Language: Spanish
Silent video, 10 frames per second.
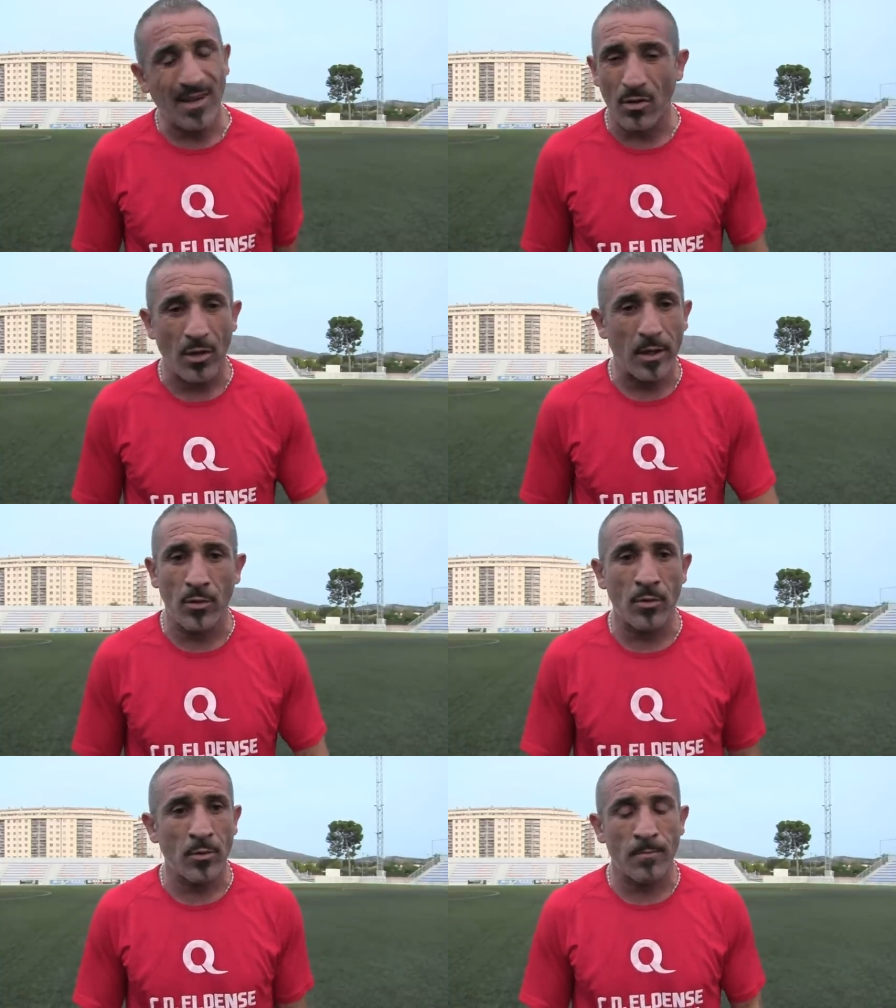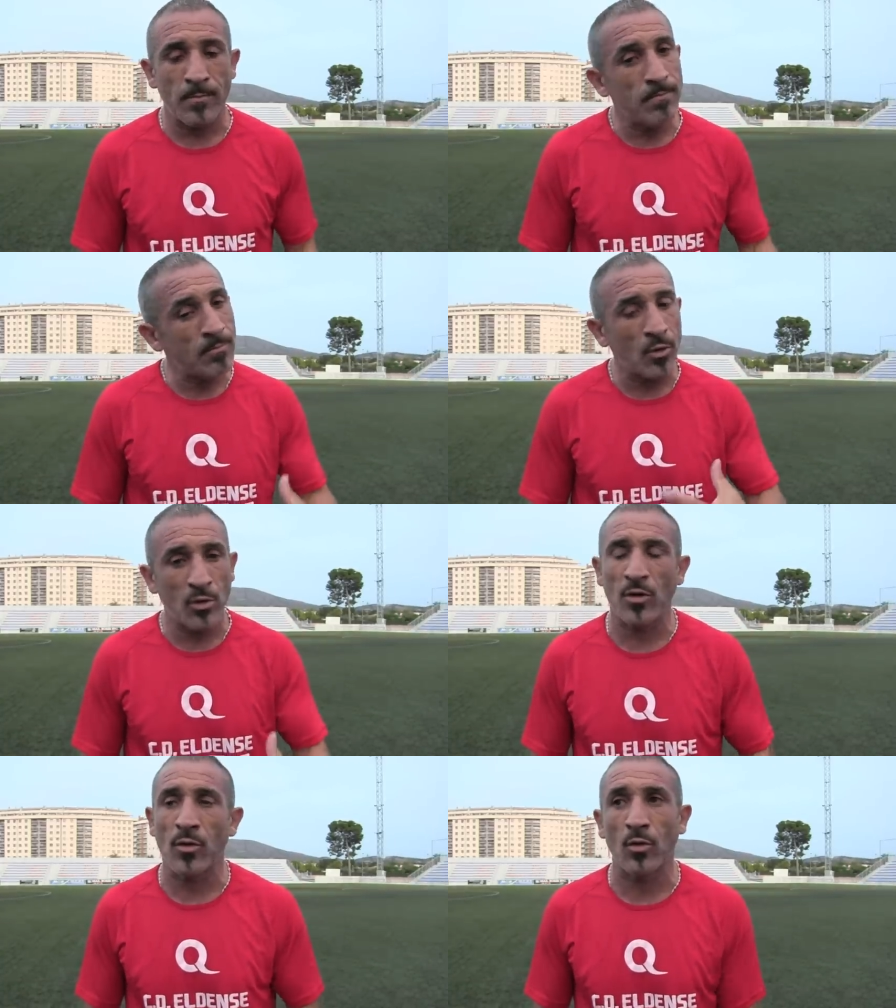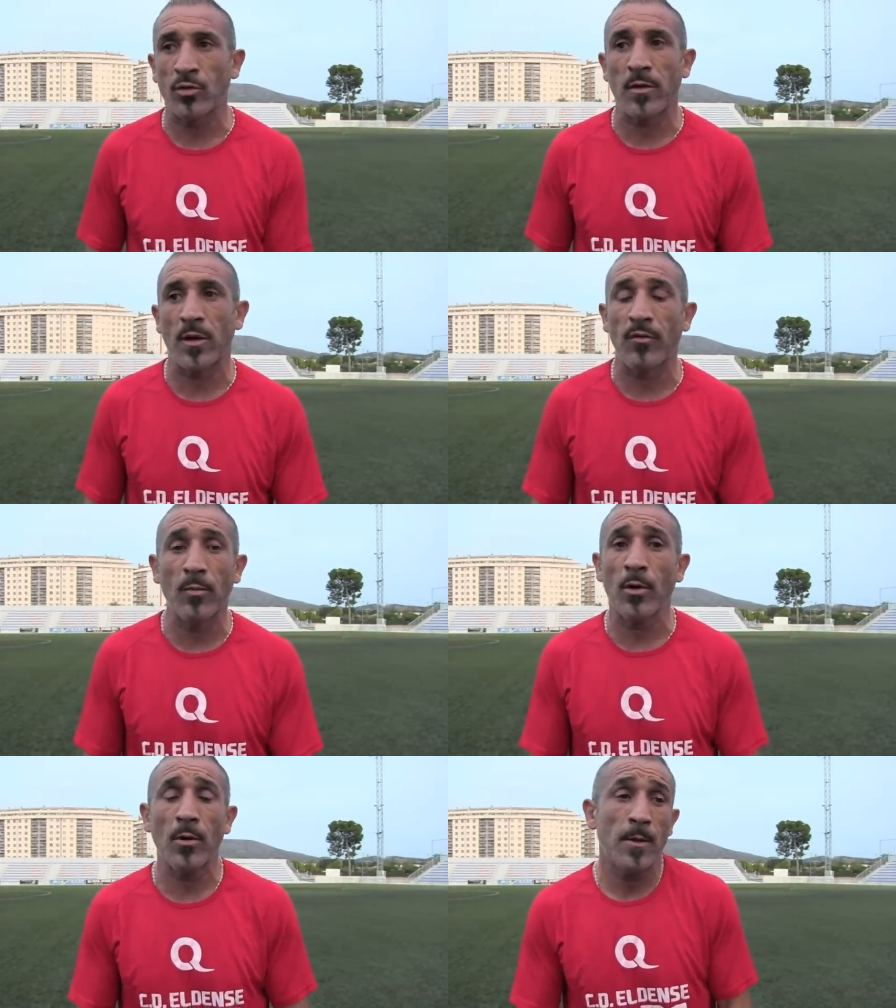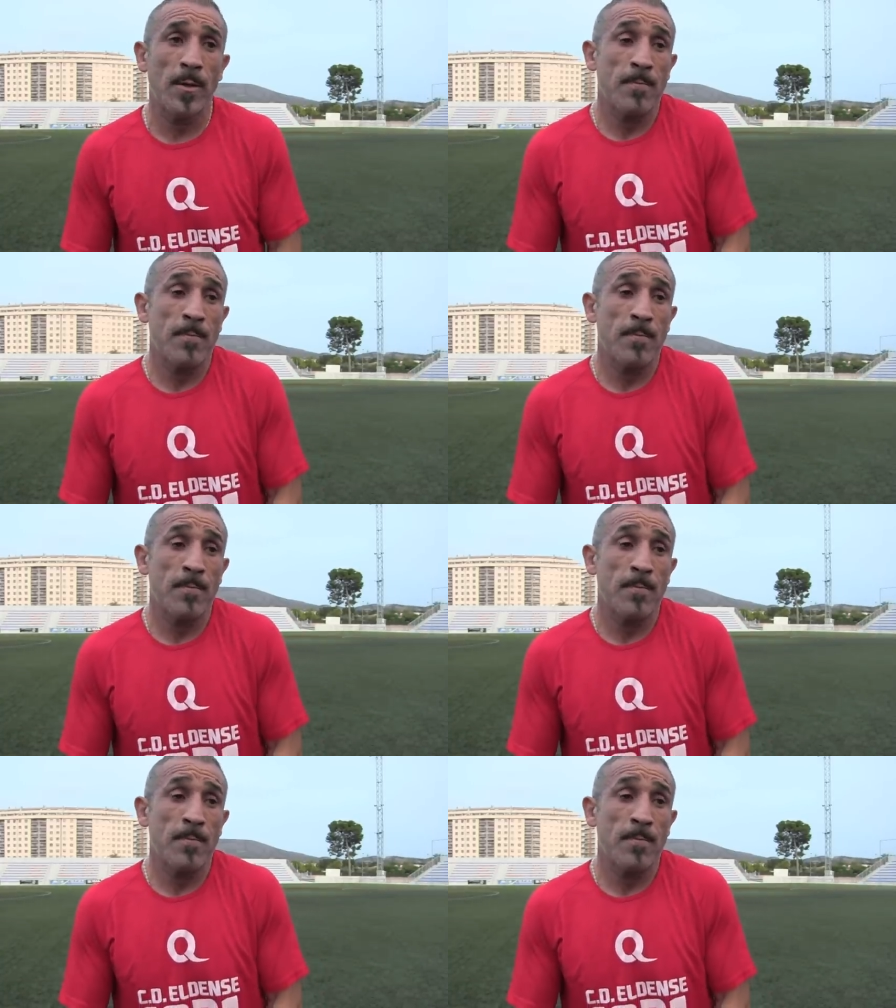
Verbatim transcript: creo que no, nos hizo justicia al fútbol,